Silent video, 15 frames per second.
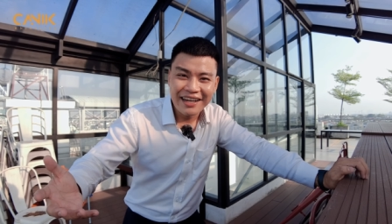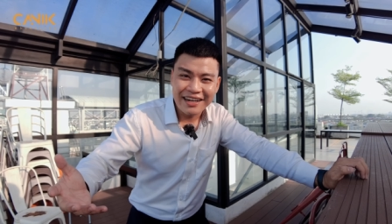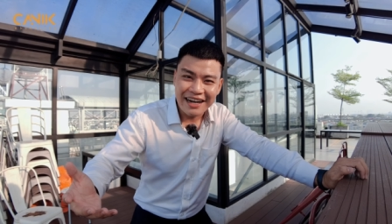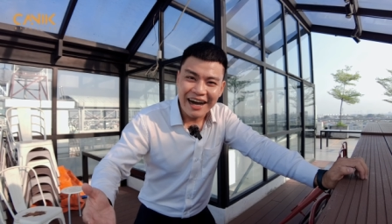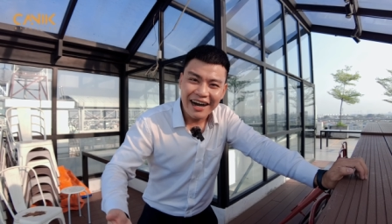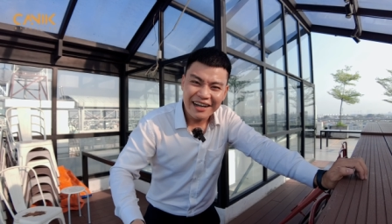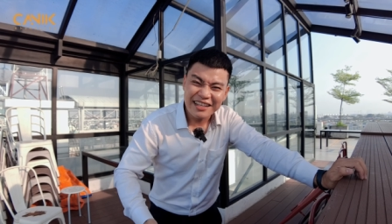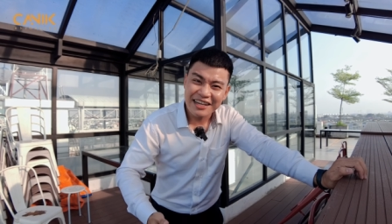
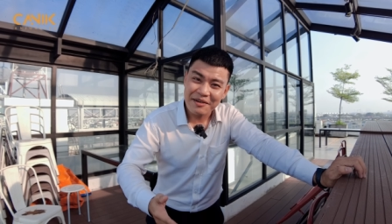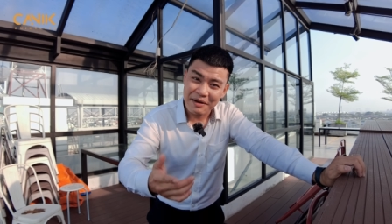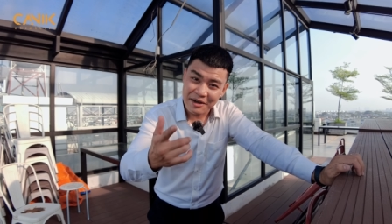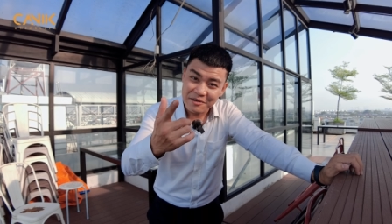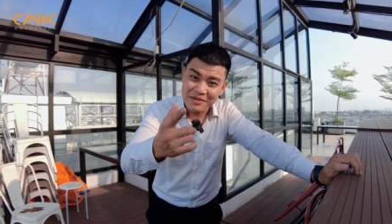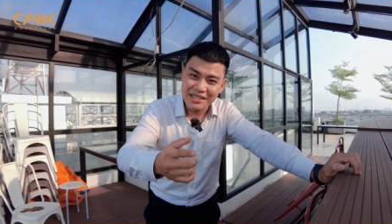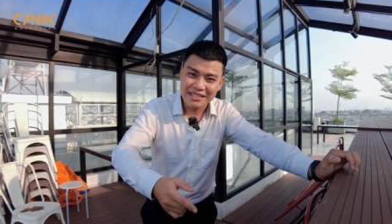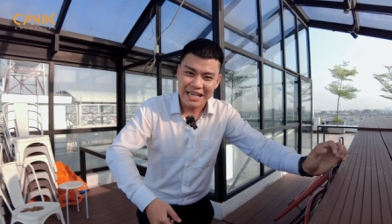đó như các bạn
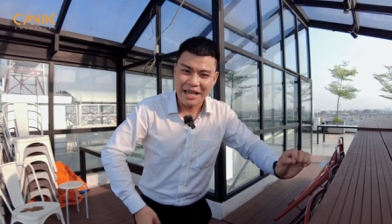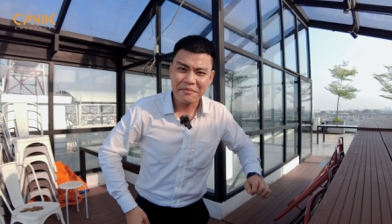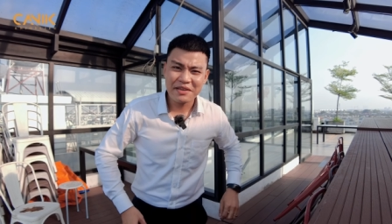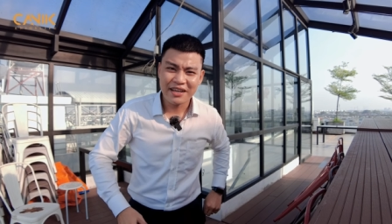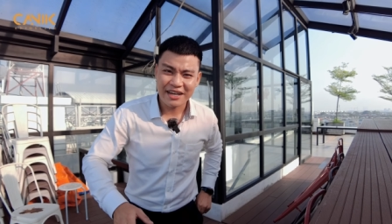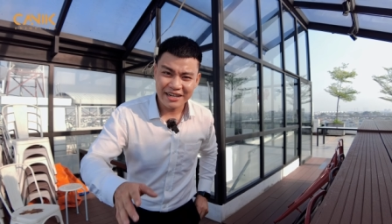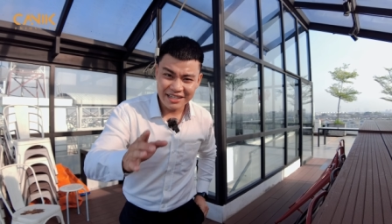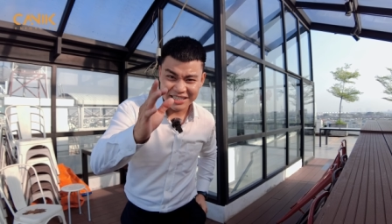cũng chia sẻ bây
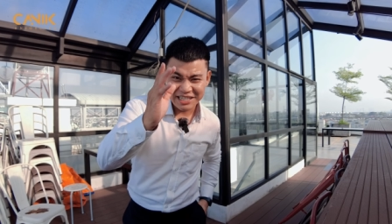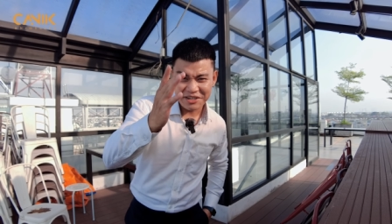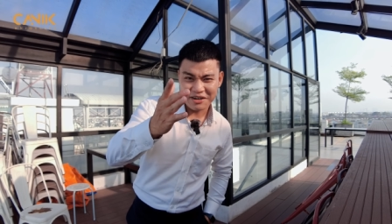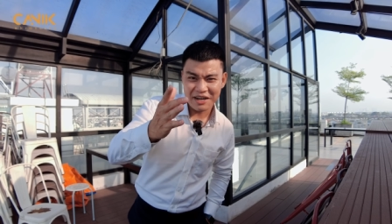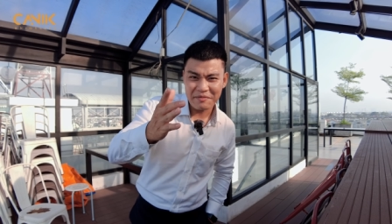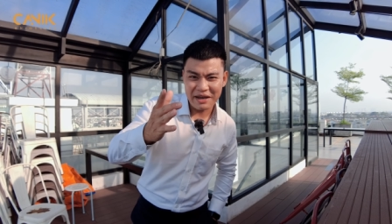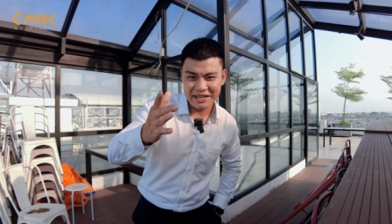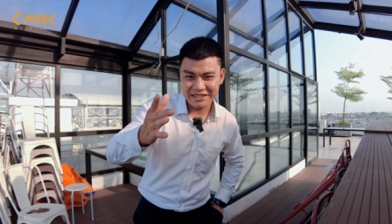giờ Khánh sẽ cho
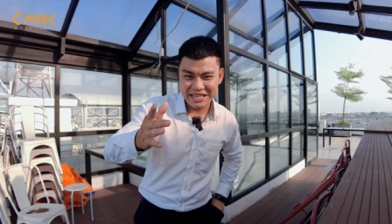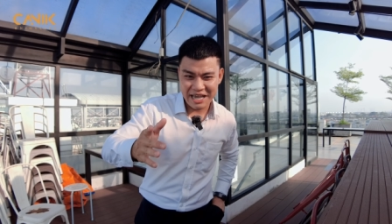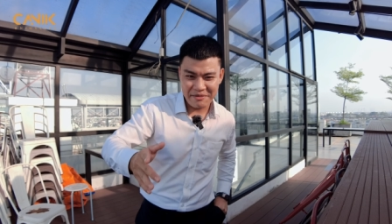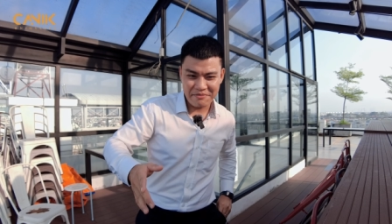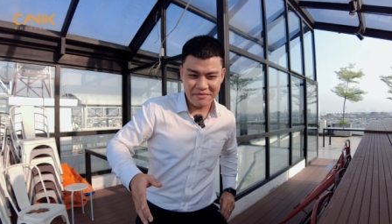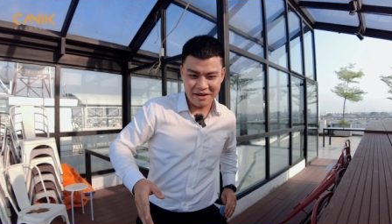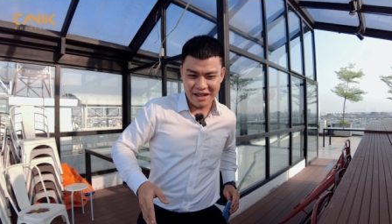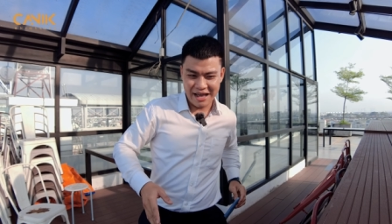các bạn
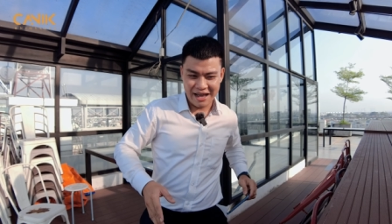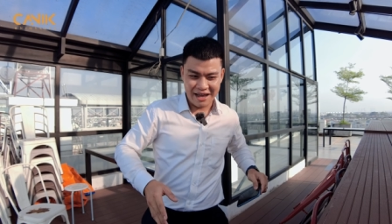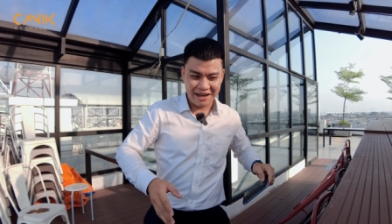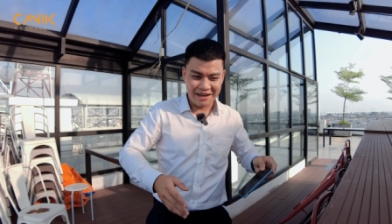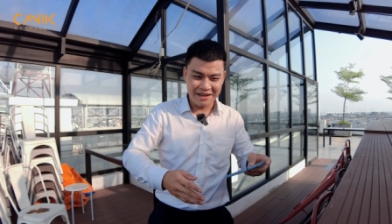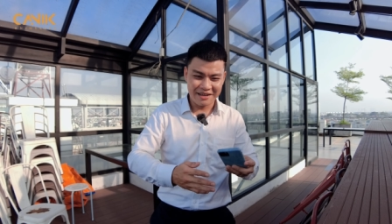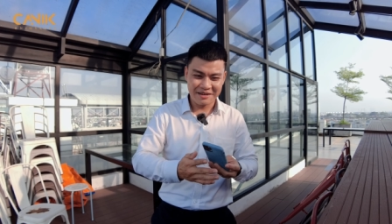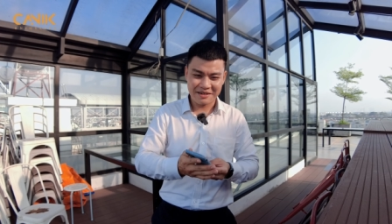xem
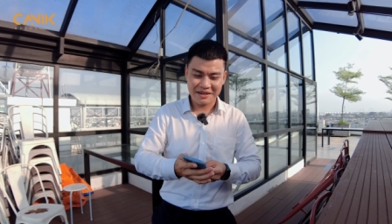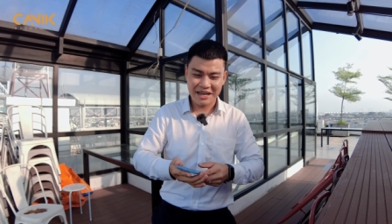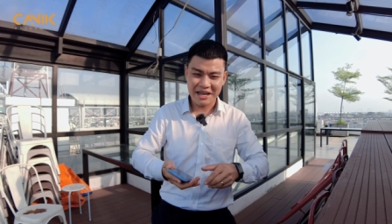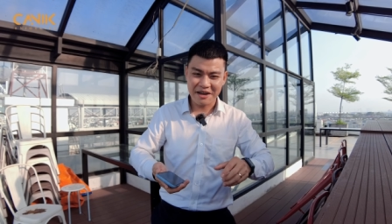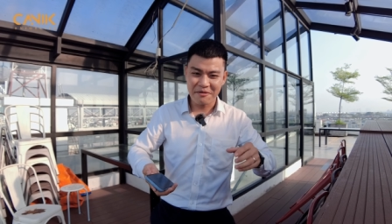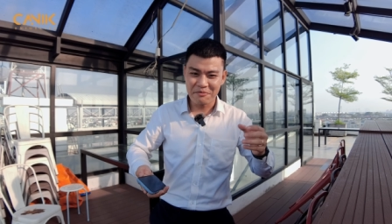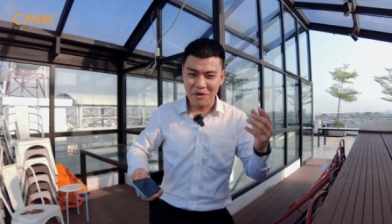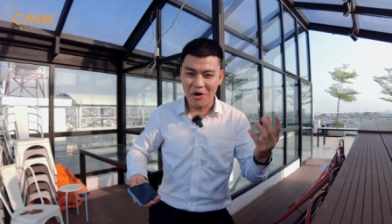là cái
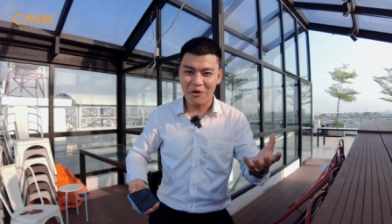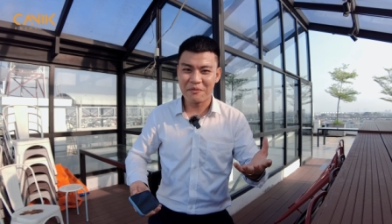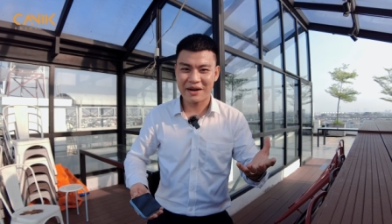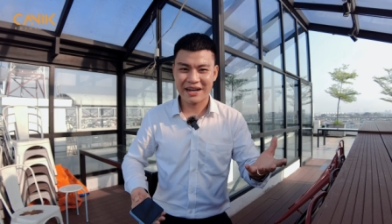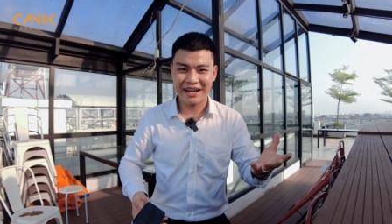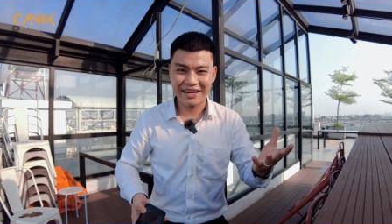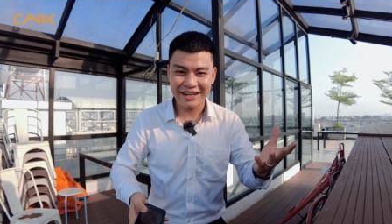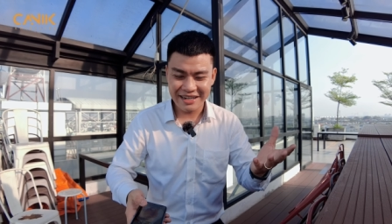combo mà
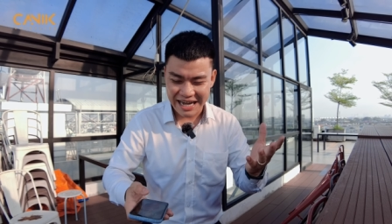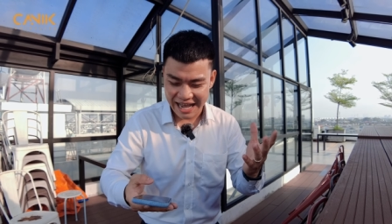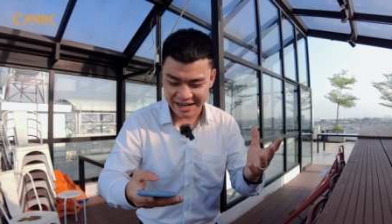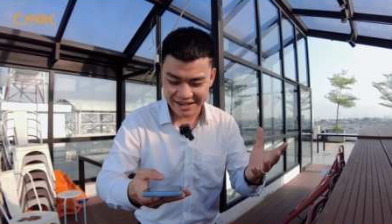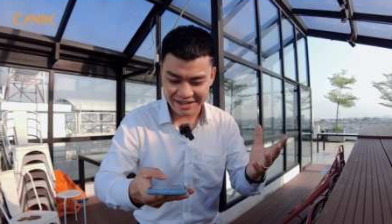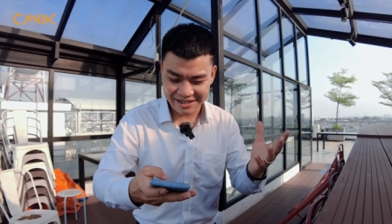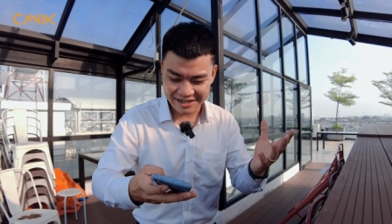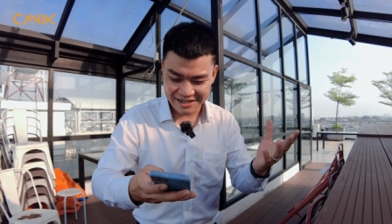Khánh
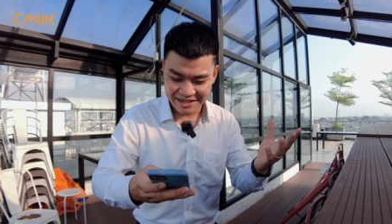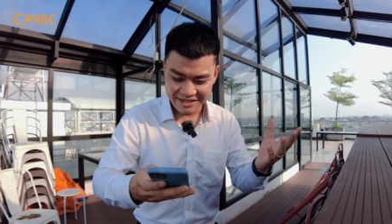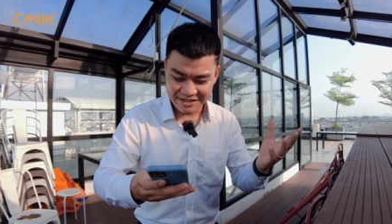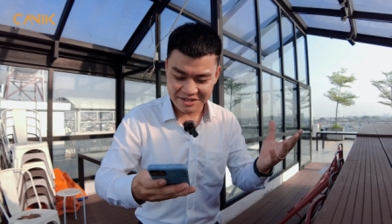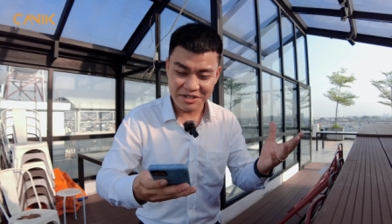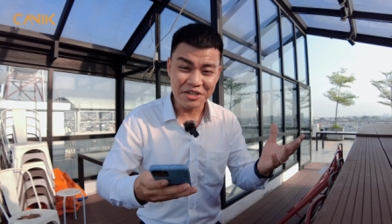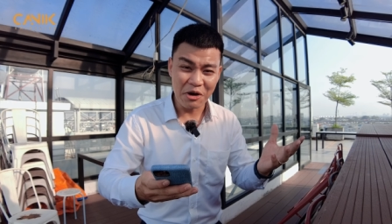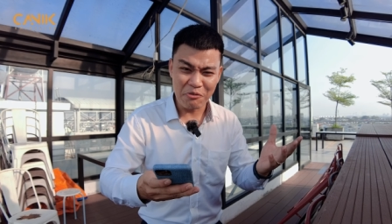đang
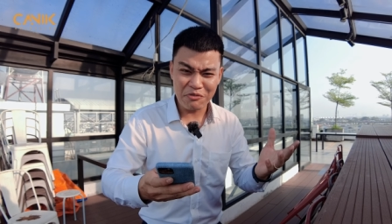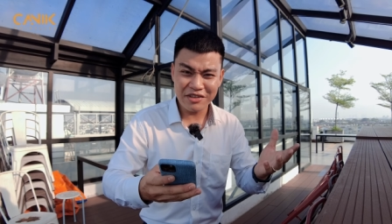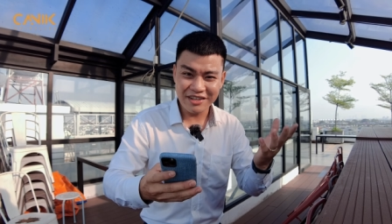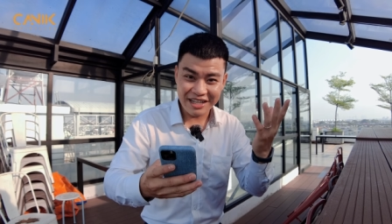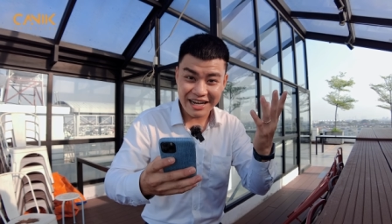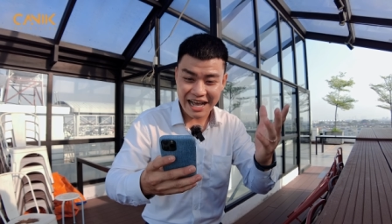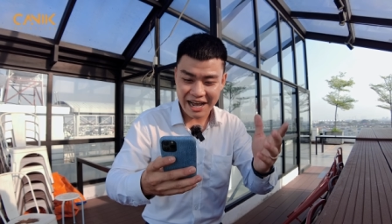sử dụng nó như thế